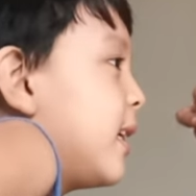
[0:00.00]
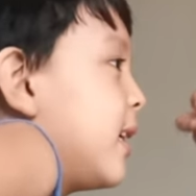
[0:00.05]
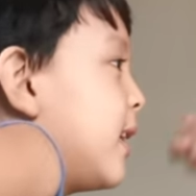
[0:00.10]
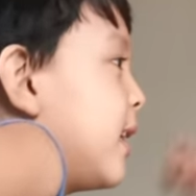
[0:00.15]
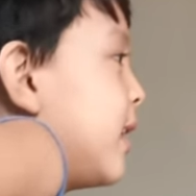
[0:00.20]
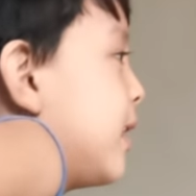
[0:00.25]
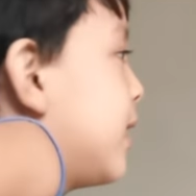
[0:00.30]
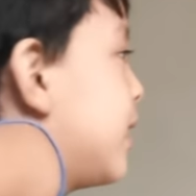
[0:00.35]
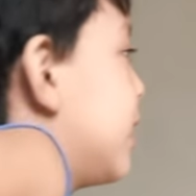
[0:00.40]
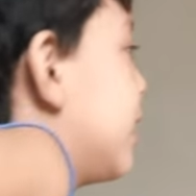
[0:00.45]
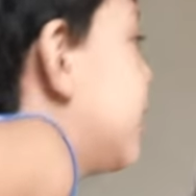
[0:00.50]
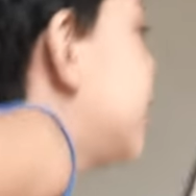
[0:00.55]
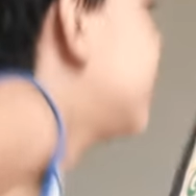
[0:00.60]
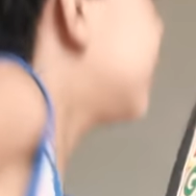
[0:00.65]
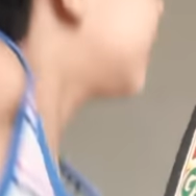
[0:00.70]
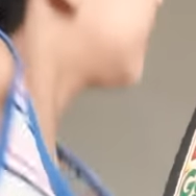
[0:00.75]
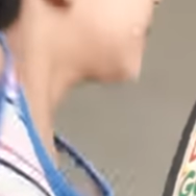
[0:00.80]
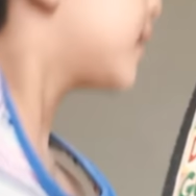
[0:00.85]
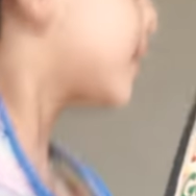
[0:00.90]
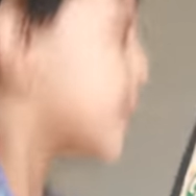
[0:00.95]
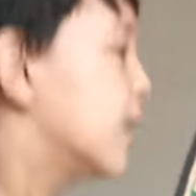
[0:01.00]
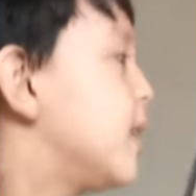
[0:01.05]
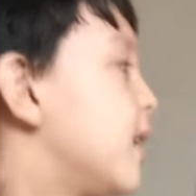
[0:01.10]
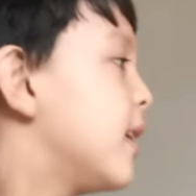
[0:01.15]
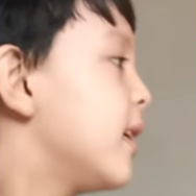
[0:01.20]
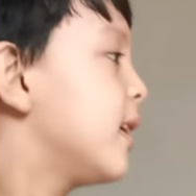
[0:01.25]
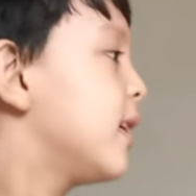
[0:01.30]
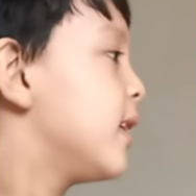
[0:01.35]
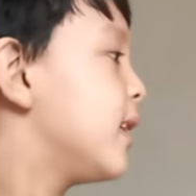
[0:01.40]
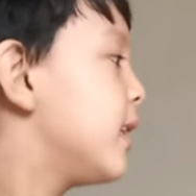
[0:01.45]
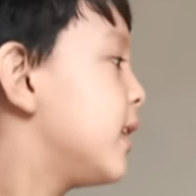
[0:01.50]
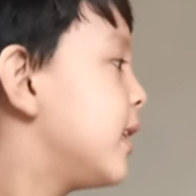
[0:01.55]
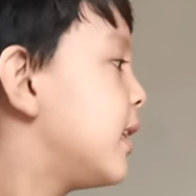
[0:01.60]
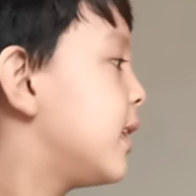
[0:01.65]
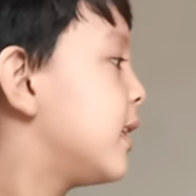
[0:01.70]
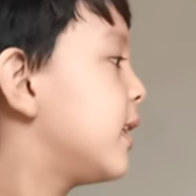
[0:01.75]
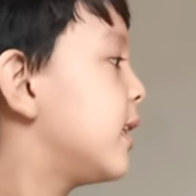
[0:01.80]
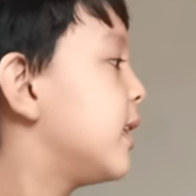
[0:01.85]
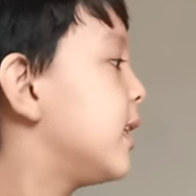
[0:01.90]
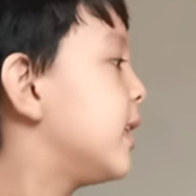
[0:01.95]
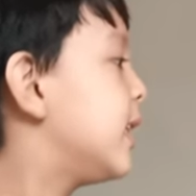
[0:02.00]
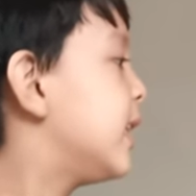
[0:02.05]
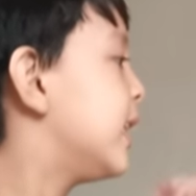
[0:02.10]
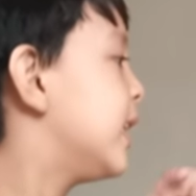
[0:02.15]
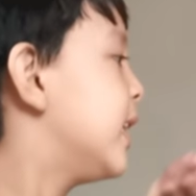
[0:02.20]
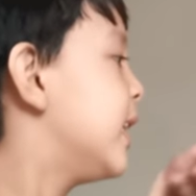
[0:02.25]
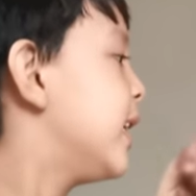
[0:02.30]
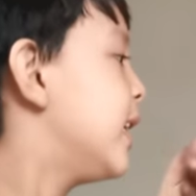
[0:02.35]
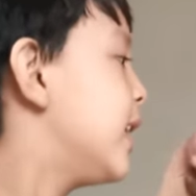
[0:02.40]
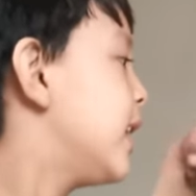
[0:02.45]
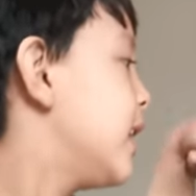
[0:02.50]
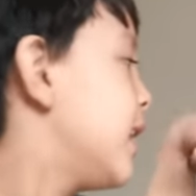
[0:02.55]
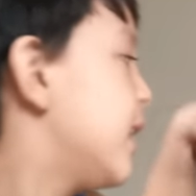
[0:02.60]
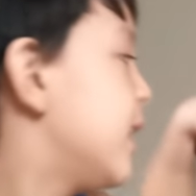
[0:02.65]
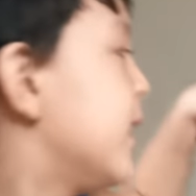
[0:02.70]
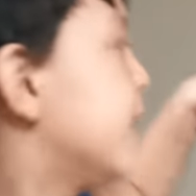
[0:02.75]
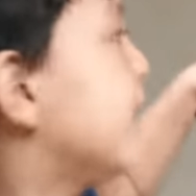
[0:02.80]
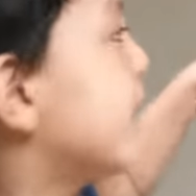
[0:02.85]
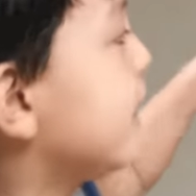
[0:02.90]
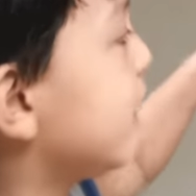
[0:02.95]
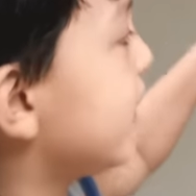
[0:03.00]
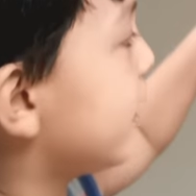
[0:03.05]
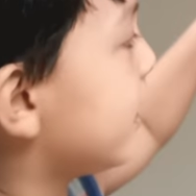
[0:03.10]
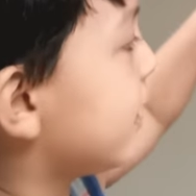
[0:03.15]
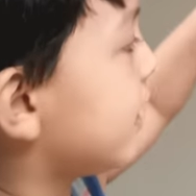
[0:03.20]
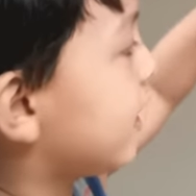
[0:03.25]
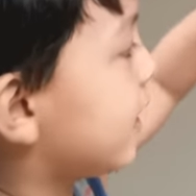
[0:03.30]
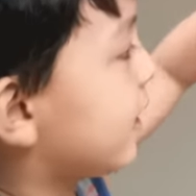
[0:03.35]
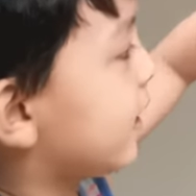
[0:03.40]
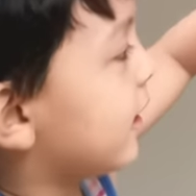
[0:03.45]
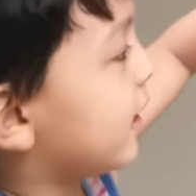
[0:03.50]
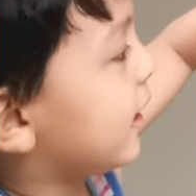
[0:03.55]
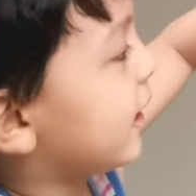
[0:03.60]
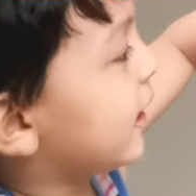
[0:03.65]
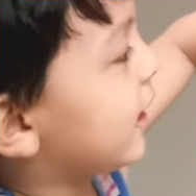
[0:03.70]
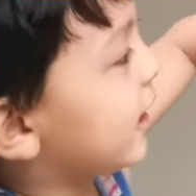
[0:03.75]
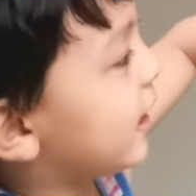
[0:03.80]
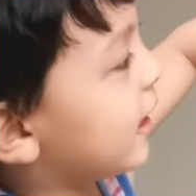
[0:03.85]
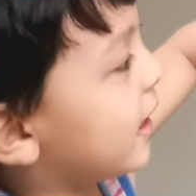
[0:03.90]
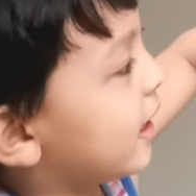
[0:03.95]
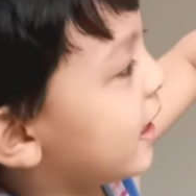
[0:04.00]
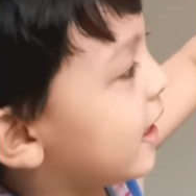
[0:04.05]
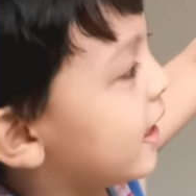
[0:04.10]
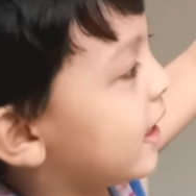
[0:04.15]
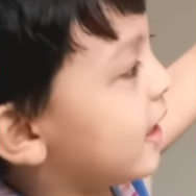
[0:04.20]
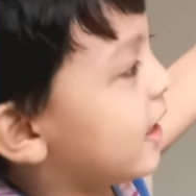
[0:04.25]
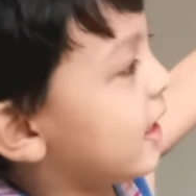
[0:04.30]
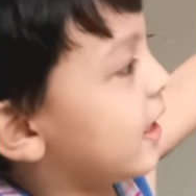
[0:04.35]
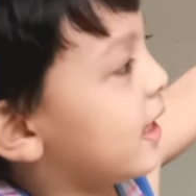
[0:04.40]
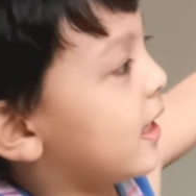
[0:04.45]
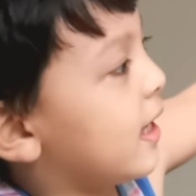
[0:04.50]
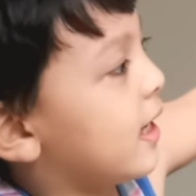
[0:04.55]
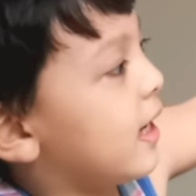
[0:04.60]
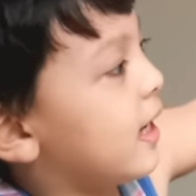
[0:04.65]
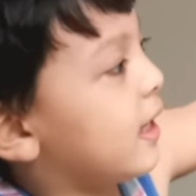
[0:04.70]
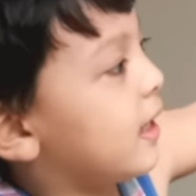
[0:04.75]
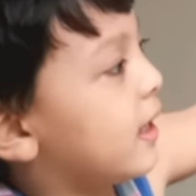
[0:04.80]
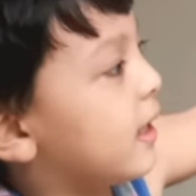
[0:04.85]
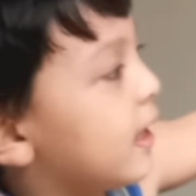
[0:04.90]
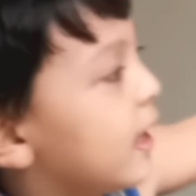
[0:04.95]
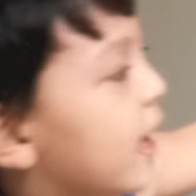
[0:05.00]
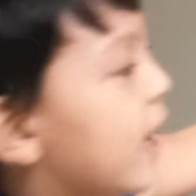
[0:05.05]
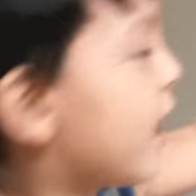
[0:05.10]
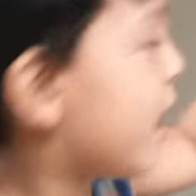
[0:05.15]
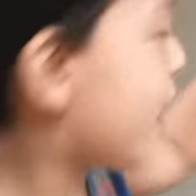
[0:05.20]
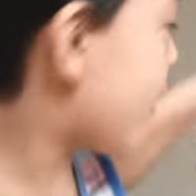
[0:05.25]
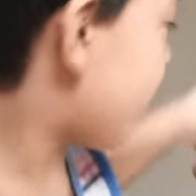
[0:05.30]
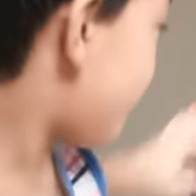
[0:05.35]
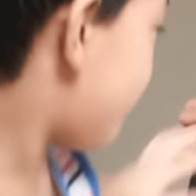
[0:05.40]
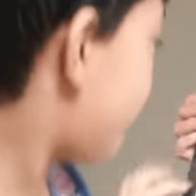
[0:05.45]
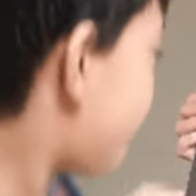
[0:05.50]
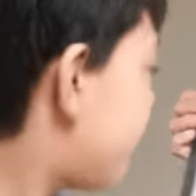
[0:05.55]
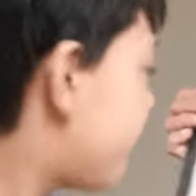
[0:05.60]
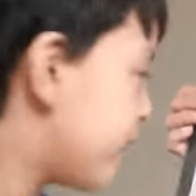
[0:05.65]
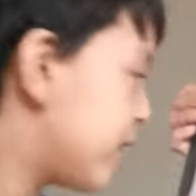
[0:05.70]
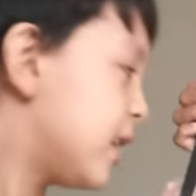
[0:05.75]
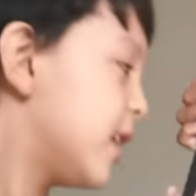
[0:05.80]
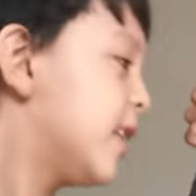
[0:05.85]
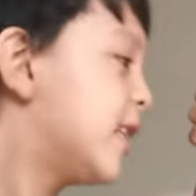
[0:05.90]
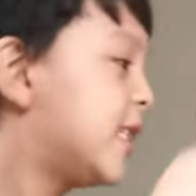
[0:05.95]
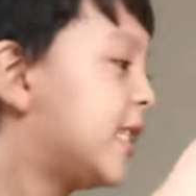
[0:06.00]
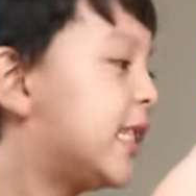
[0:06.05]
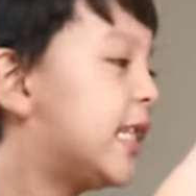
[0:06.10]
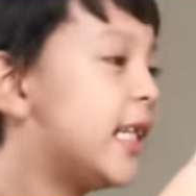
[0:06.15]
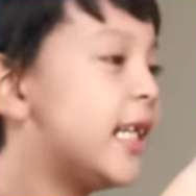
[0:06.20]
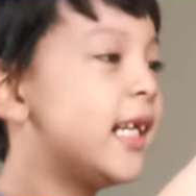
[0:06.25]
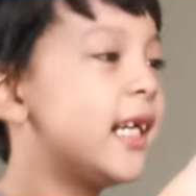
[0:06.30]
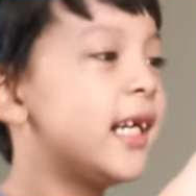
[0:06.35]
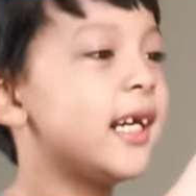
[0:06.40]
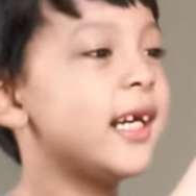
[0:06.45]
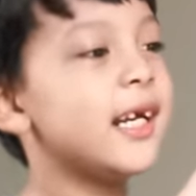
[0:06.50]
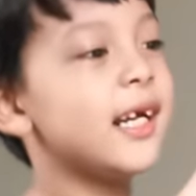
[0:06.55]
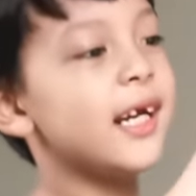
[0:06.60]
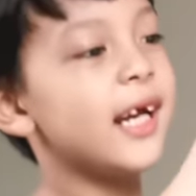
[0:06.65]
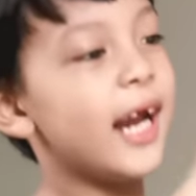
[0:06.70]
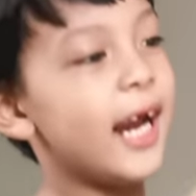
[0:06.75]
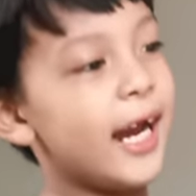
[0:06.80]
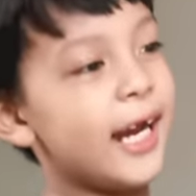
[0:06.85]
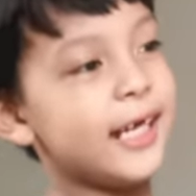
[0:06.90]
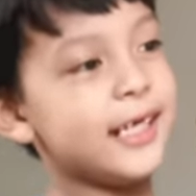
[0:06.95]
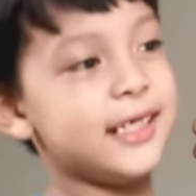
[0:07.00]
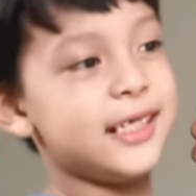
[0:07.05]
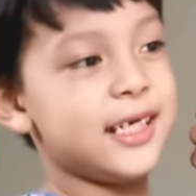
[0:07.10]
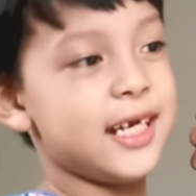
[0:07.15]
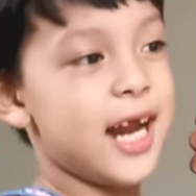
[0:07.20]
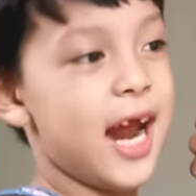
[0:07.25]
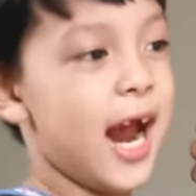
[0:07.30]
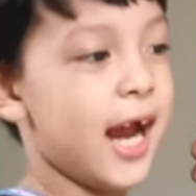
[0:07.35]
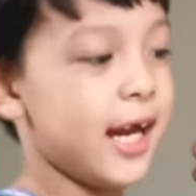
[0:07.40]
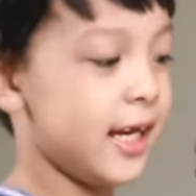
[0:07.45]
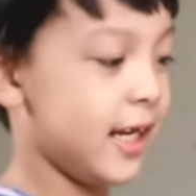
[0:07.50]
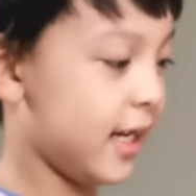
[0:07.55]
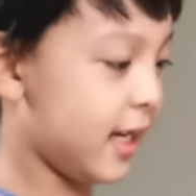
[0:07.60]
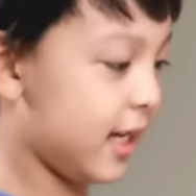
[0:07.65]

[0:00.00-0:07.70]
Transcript: Point mo, you point with your fingers. B. Mm -hmm. E. F. G. H. I.